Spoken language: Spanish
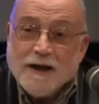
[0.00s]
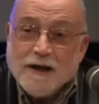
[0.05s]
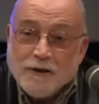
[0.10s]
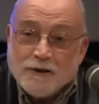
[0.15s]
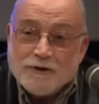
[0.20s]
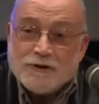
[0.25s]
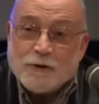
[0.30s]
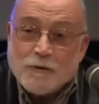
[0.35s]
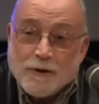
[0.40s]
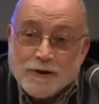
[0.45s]

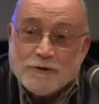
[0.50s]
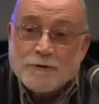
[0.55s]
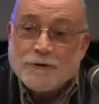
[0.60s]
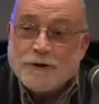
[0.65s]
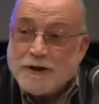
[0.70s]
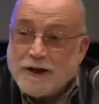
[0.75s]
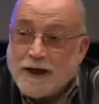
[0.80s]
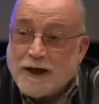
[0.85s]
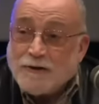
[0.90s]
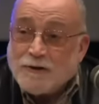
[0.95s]
Los ecuatorianos
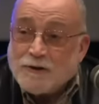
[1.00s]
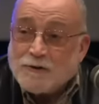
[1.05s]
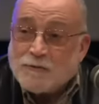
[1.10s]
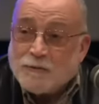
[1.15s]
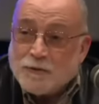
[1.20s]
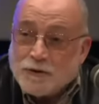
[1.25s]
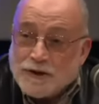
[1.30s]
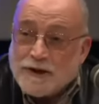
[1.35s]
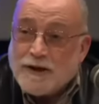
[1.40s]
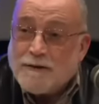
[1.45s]
guineanos
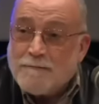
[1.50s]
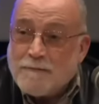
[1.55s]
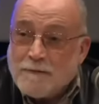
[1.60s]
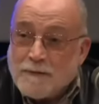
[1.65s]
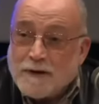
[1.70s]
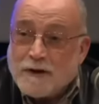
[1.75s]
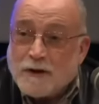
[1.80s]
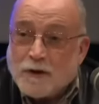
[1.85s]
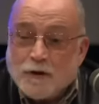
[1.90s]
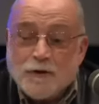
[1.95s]
podrían
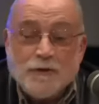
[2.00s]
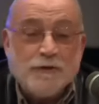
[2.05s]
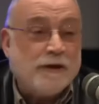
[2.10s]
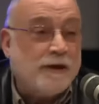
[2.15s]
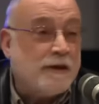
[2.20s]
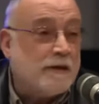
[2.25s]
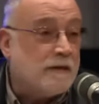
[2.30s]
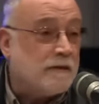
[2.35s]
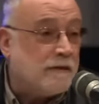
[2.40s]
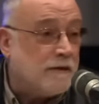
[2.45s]
vivir con
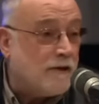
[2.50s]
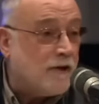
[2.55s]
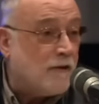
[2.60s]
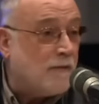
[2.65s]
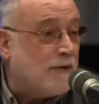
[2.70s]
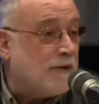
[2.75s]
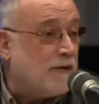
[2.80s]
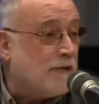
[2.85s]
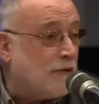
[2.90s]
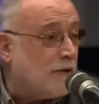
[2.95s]

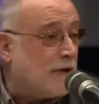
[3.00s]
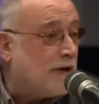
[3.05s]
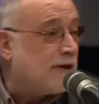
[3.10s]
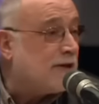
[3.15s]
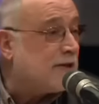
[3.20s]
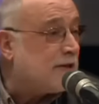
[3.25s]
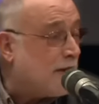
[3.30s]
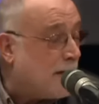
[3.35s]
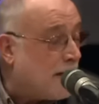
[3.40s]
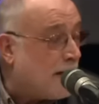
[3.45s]
35.000
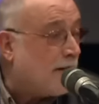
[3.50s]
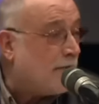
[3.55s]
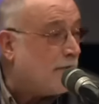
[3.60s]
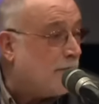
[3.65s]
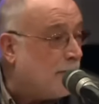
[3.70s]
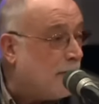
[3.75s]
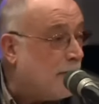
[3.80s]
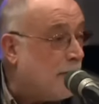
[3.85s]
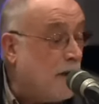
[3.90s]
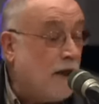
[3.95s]
dólares al año.
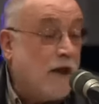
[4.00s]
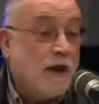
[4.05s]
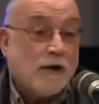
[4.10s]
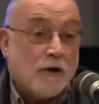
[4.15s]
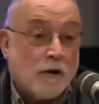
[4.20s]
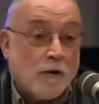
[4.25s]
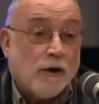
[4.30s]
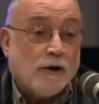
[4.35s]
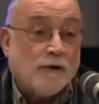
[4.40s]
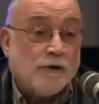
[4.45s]

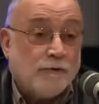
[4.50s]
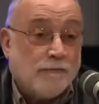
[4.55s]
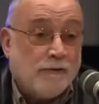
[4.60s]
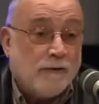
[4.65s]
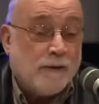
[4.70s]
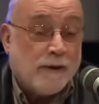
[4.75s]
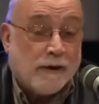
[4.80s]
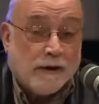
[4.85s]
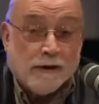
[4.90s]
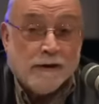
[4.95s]
¿Con cuánto
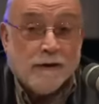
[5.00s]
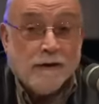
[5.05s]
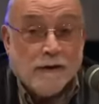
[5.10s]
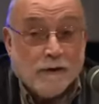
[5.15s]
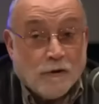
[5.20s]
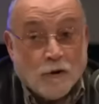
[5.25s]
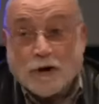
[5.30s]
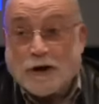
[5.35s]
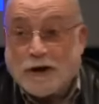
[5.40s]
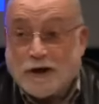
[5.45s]

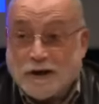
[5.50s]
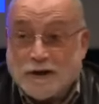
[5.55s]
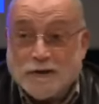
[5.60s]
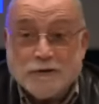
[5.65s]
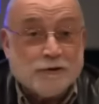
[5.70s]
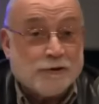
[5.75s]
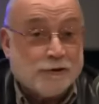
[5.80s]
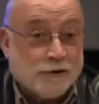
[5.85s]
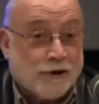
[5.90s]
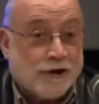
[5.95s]
viven? Con
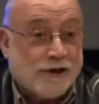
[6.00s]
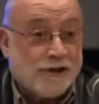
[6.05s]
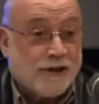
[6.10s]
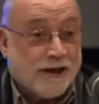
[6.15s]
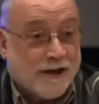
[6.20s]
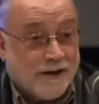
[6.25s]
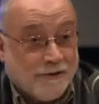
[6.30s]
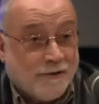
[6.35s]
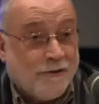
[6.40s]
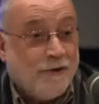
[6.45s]
500 dólares
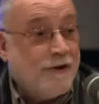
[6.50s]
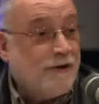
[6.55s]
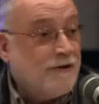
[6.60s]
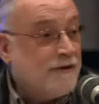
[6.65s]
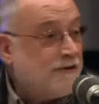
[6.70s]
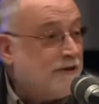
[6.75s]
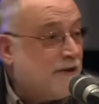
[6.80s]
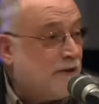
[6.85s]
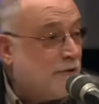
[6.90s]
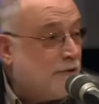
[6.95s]
al año,
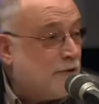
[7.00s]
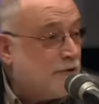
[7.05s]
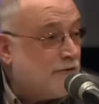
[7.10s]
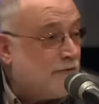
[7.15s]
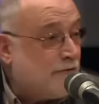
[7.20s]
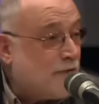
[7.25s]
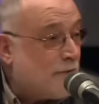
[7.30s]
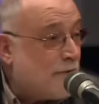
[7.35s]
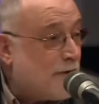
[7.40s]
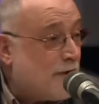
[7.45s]
según las
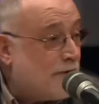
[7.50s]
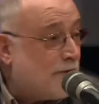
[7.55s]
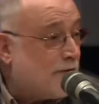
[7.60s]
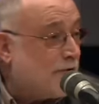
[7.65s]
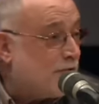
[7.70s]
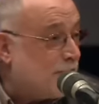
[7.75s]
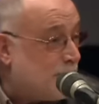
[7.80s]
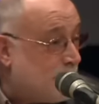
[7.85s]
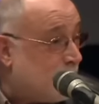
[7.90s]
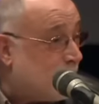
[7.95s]

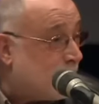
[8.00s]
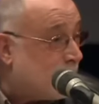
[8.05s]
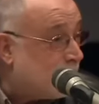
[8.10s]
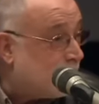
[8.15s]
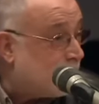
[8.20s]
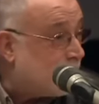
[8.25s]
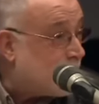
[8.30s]
informaciones Unidas.